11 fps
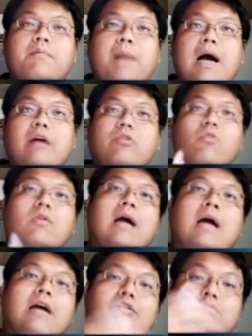把它公
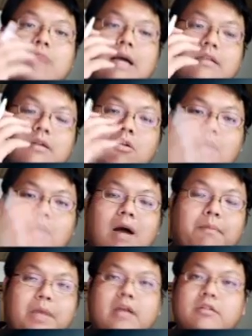开出来的话，
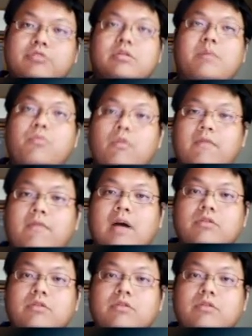别人就能模仿；